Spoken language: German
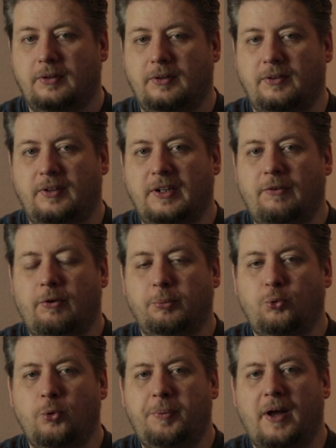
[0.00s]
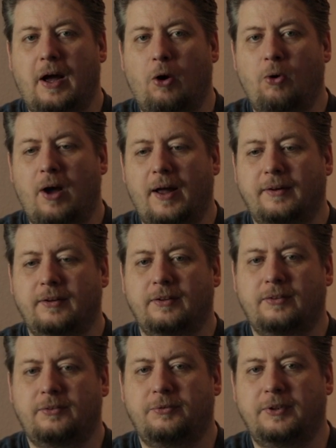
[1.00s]
Die sind ja vom Typ her auch
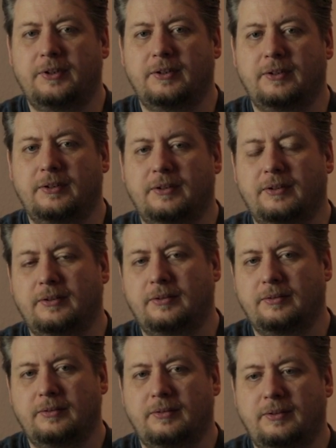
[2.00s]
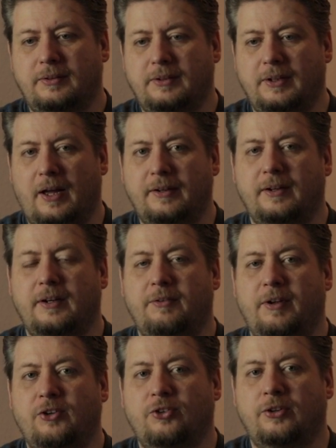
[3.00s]
anders wie äh, die anderen
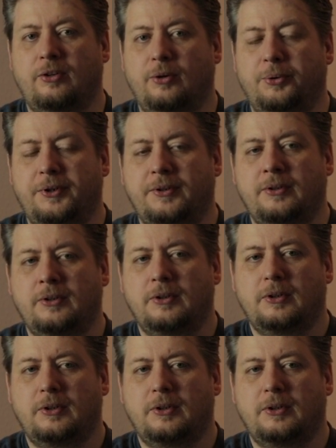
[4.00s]
Avengers-Leute.